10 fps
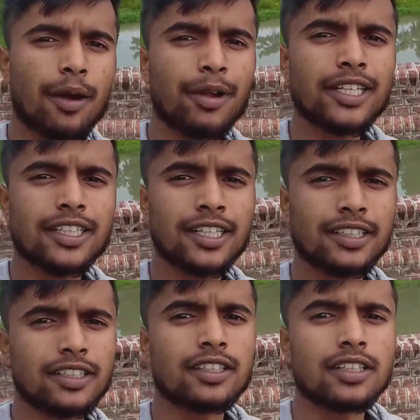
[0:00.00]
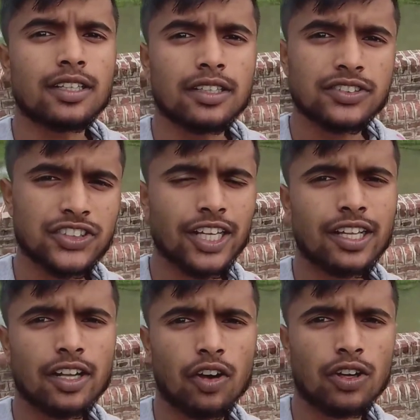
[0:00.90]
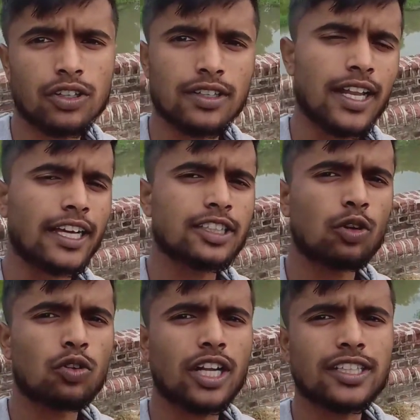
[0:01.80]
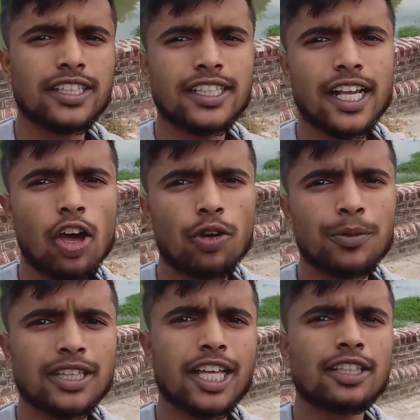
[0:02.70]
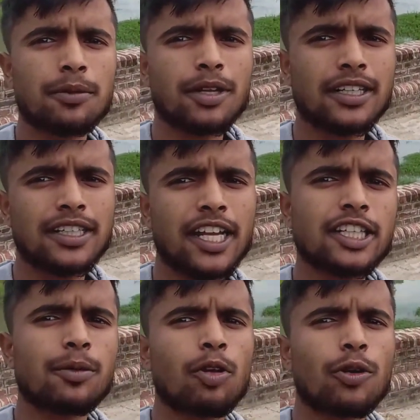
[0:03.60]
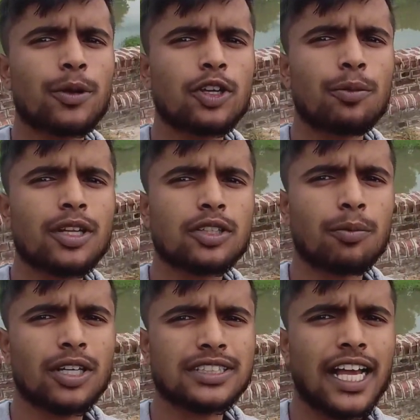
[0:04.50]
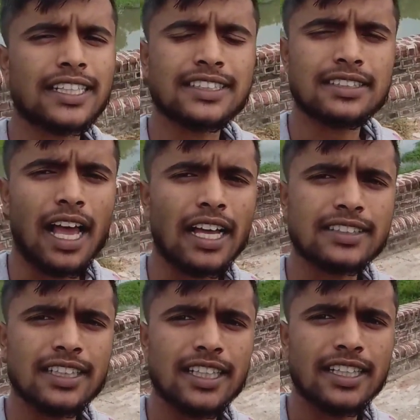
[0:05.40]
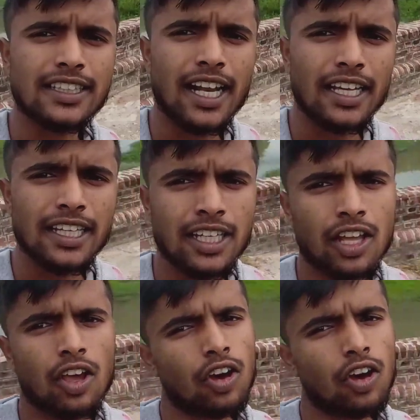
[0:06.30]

कमेंट एंड शेयर और लाइक ज़रूर कर दीजिएगा और मिलते हैं तब तो तक नेक्स्ट ब्लॉग वीडियो में तो बस गाइस आज के लिए इतना ही